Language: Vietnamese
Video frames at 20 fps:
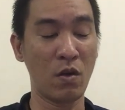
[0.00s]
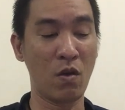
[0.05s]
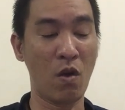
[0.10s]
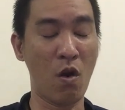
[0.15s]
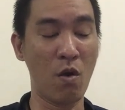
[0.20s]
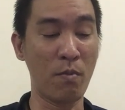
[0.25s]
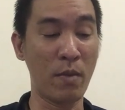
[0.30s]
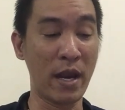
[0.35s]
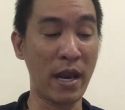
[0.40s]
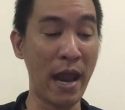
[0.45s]

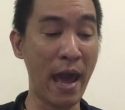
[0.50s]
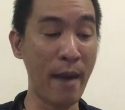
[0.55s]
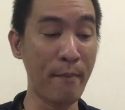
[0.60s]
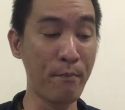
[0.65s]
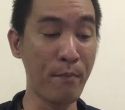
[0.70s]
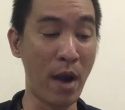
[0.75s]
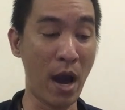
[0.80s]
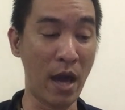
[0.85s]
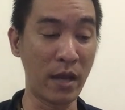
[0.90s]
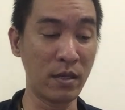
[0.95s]
Còn mà
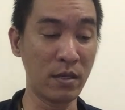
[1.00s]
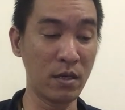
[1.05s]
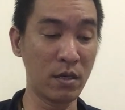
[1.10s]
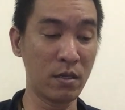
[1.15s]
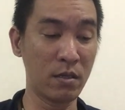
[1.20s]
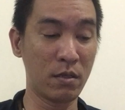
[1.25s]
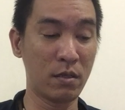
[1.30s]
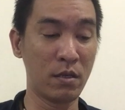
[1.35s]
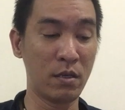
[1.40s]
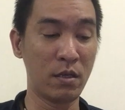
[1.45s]
nam mệnh
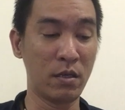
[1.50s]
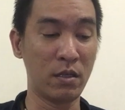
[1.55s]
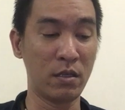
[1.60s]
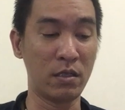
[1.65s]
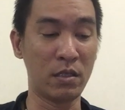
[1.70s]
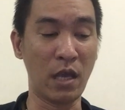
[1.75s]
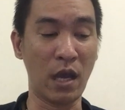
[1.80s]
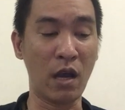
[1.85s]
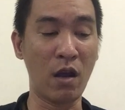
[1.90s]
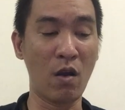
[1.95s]

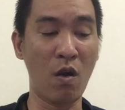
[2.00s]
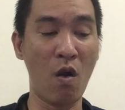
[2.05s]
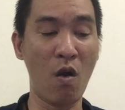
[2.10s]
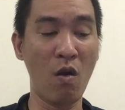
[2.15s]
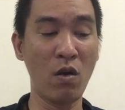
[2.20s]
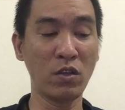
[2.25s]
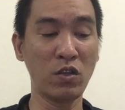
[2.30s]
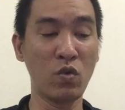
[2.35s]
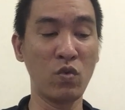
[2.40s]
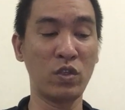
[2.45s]
sẽ
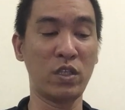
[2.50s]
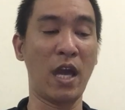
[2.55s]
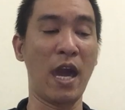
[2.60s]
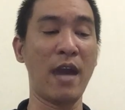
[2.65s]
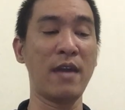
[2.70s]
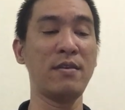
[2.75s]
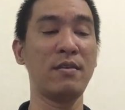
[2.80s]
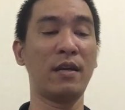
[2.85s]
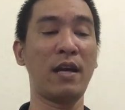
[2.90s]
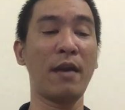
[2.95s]
khó suôn
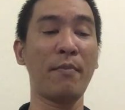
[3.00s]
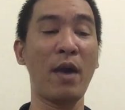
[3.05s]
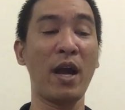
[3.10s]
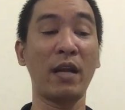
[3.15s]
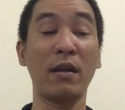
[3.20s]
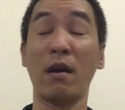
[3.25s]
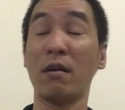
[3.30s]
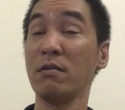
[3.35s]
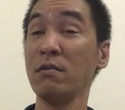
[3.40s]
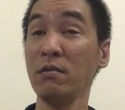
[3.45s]
sẻ như các
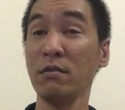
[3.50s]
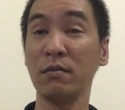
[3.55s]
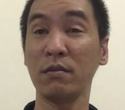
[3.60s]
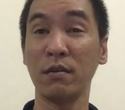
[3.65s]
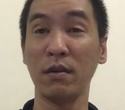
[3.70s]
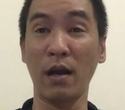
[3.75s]
bác nữ,